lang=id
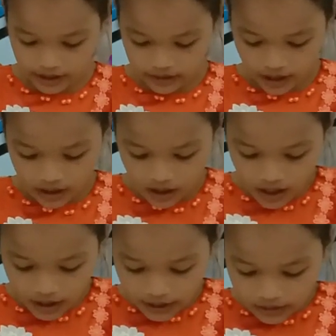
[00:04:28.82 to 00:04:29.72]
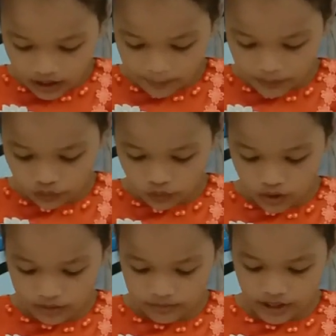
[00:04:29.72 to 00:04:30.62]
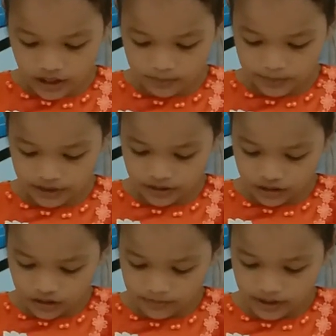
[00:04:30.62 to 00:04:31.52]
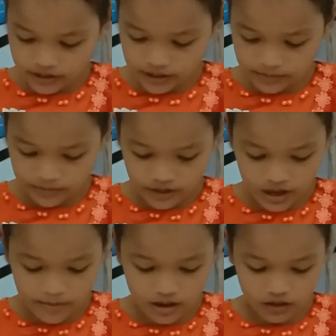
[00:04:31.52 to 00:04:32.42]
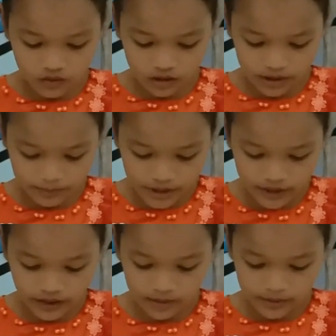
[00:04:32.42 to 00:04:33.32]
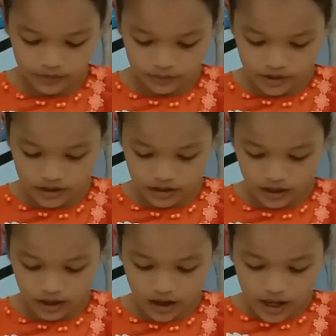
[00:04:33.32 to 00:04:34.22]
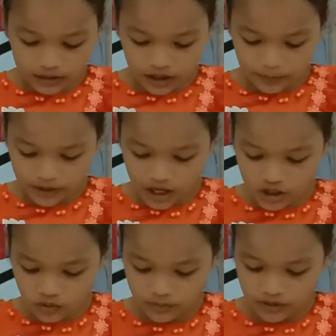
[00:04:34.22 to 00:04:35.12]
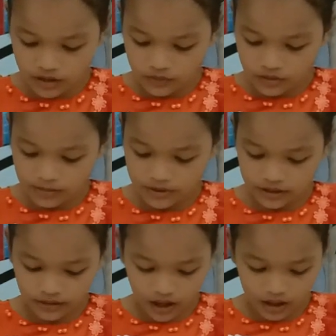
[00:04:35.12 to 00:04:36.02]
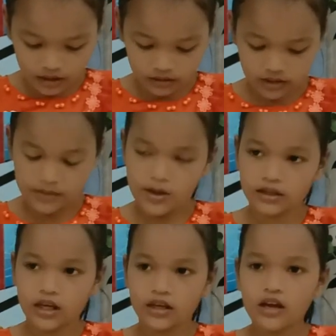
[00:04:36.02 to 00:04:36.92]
enda, tapi Tuhan peti pergagah man Mia maka olam biar, amin mudah dengar. Tapi ngasup ia guna merintahkan kata di jadi